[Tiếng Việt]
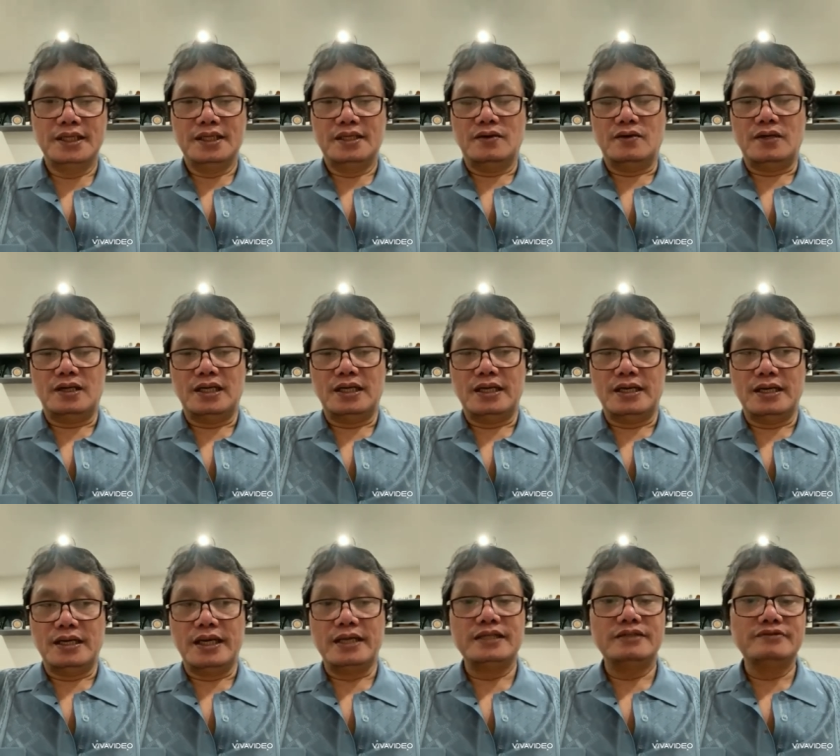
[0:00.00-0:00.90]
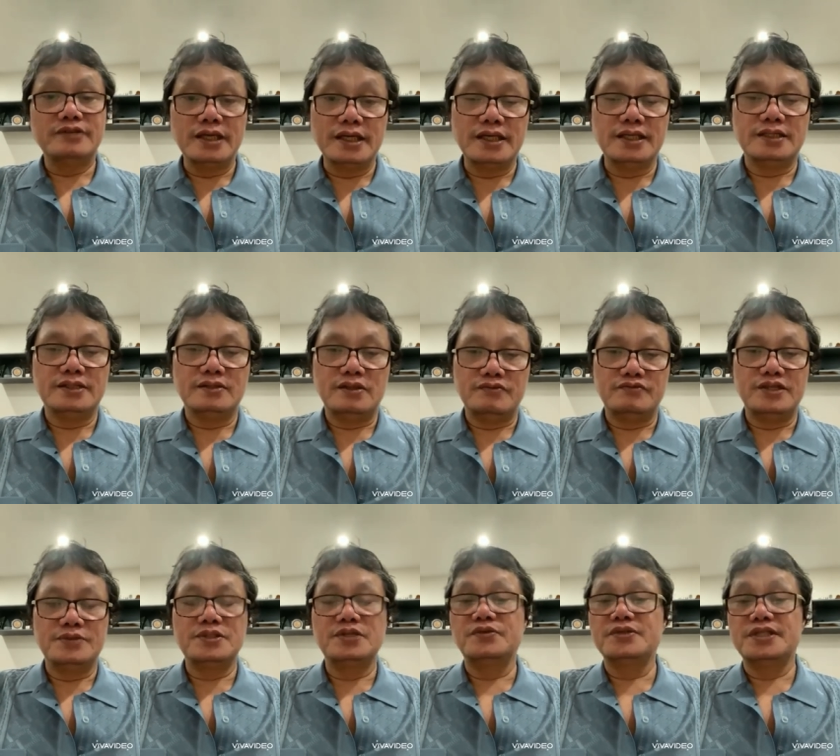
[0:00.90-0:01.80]
hoặc là hiv hoặc viêm
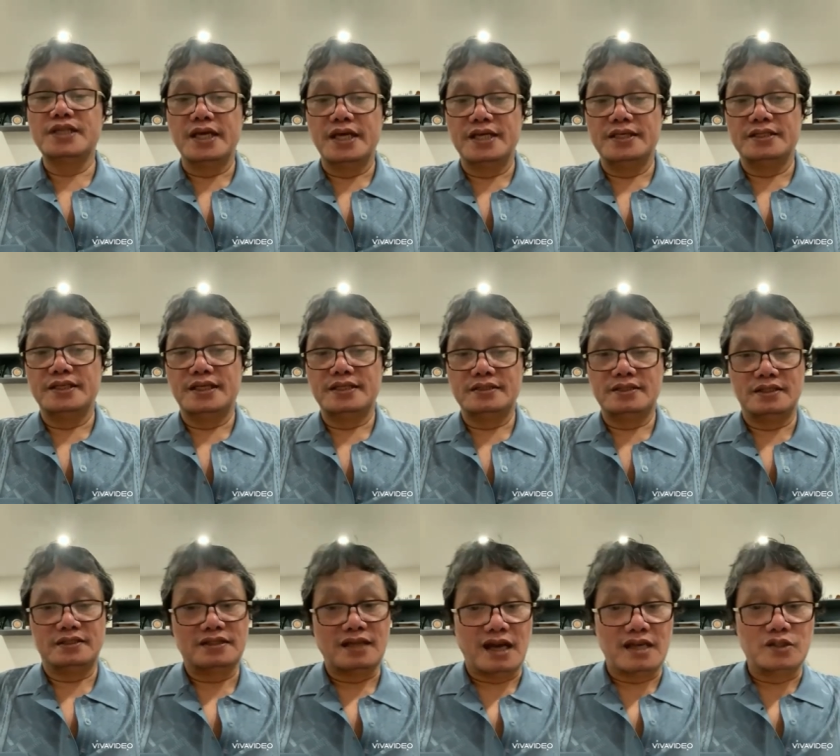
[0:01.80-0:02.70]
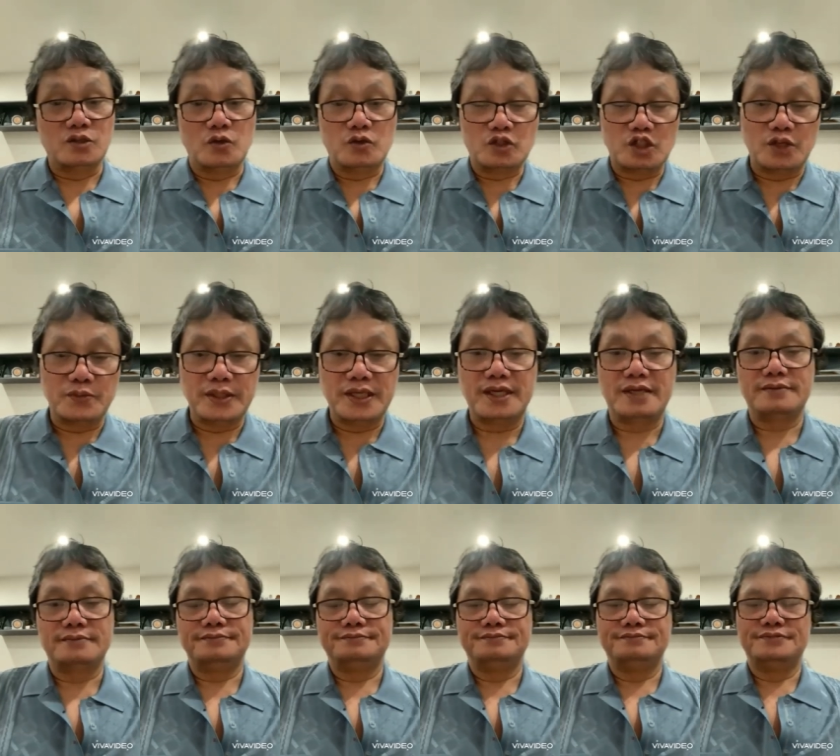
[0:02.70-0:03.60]
siêu c ha chờ thuốc cho nó mới hết
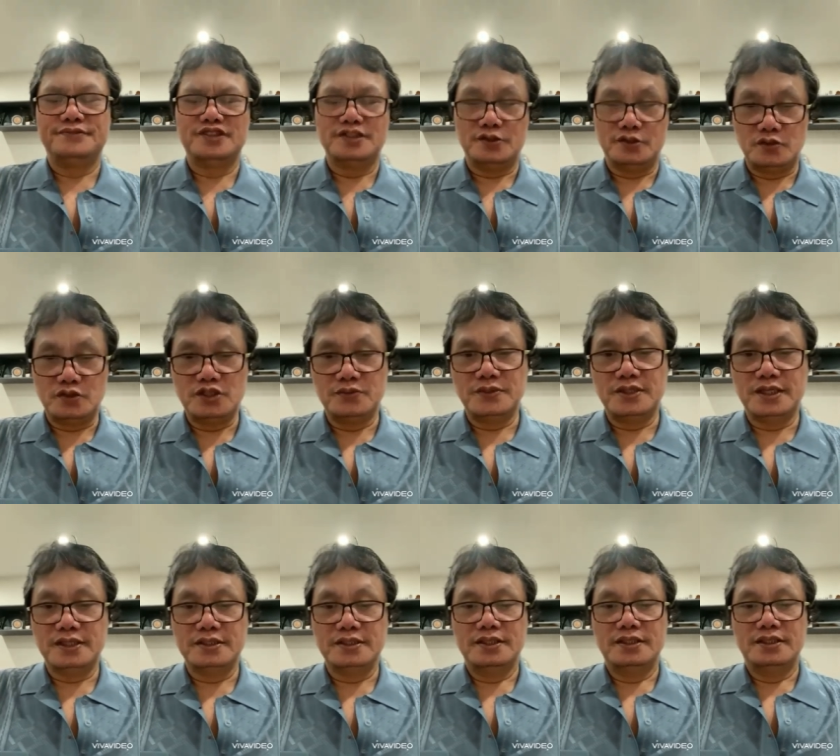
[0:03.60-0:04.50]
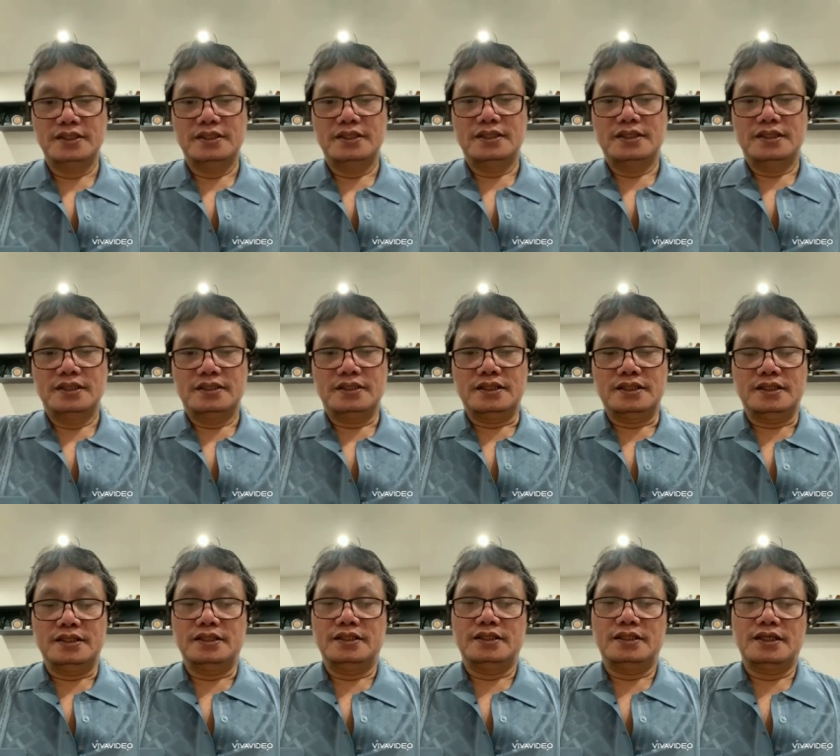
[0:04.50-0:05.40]
chờ thuốc cho nó mới hết
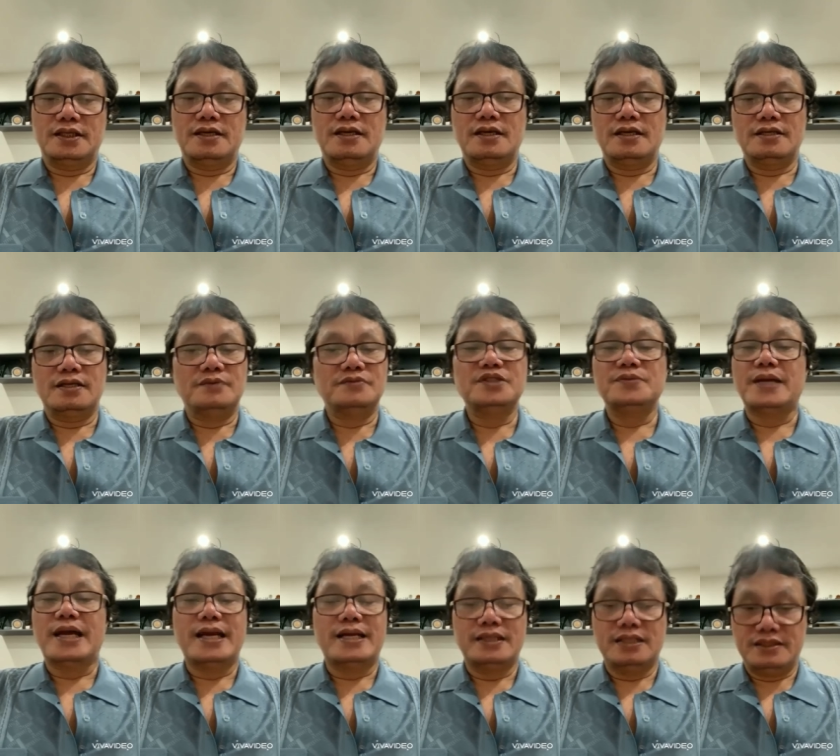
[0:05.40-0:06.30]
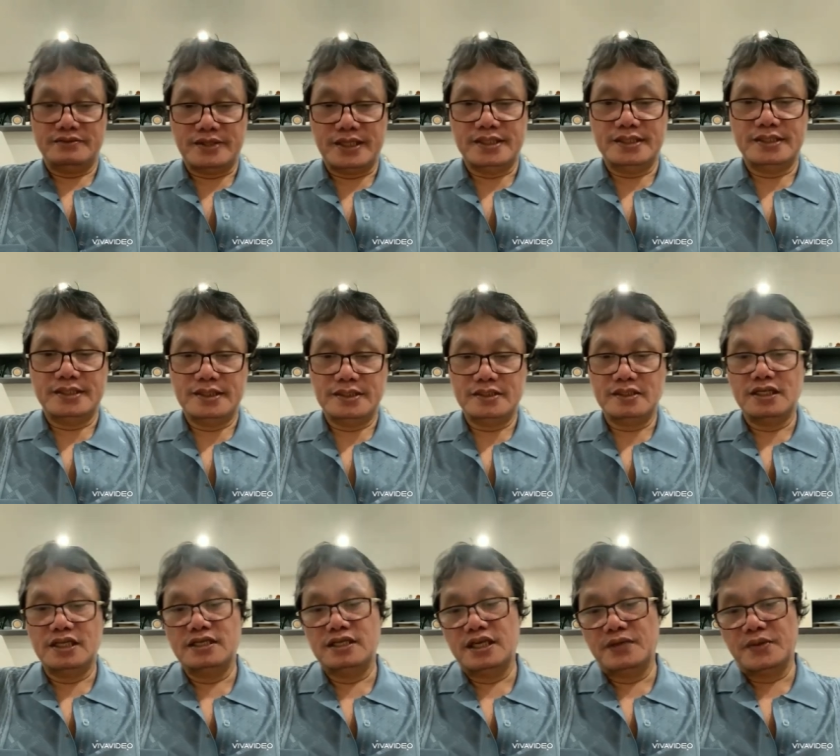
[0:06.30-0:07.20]
thì cái đó là nhóm thứ ba như vậy cho
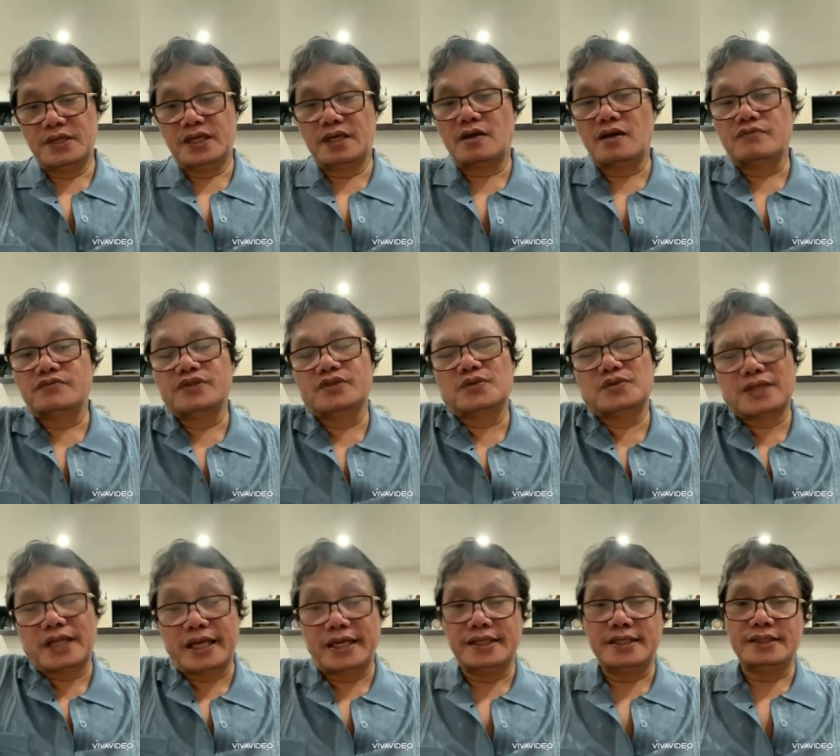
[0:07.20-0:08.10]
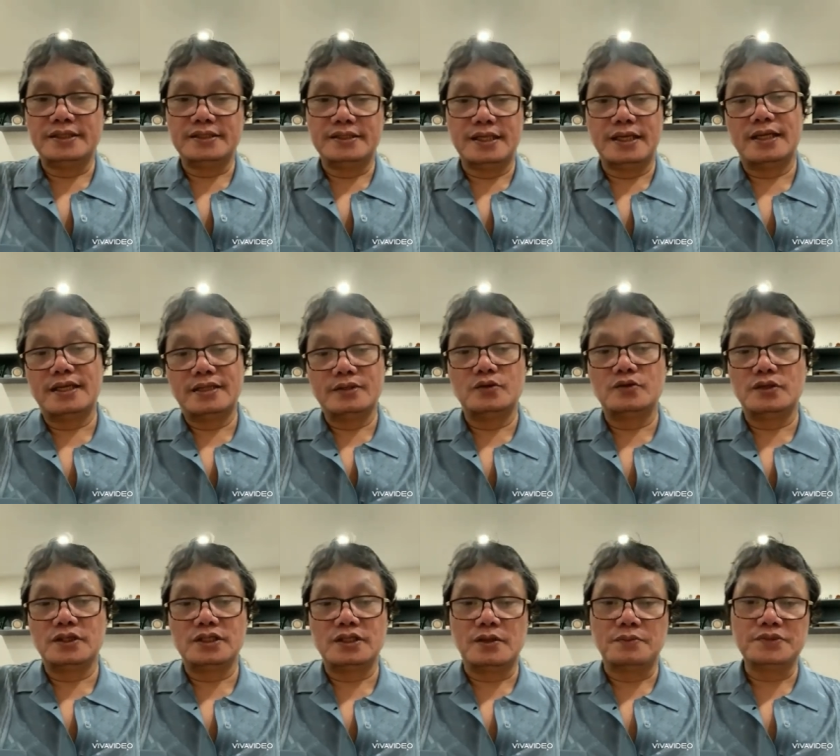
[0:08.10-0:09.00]
nên nếu mà cái con virus này á, là nó thuộc
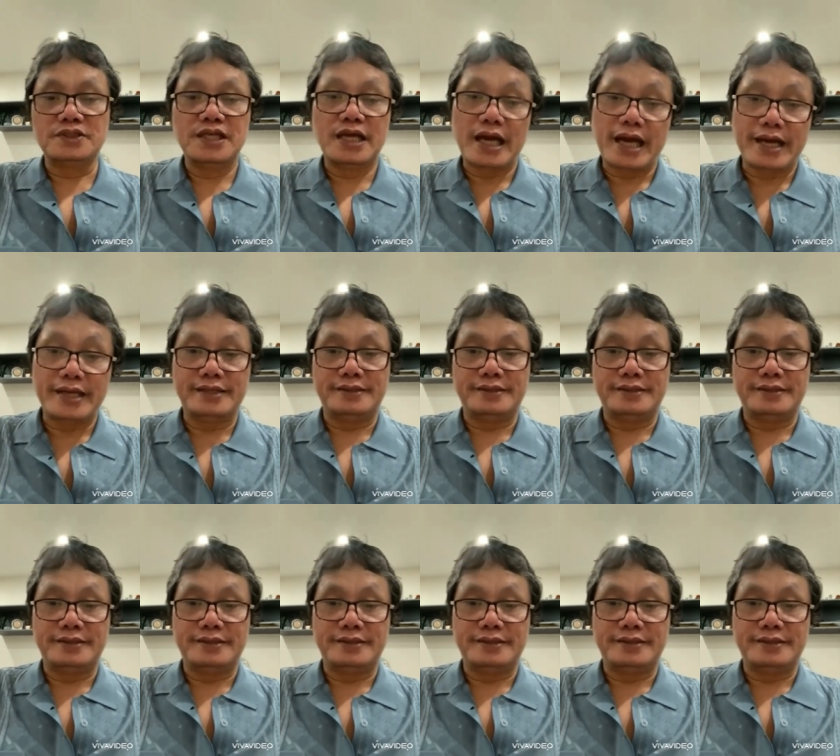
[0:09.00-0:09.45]
cái nhóm thứ hai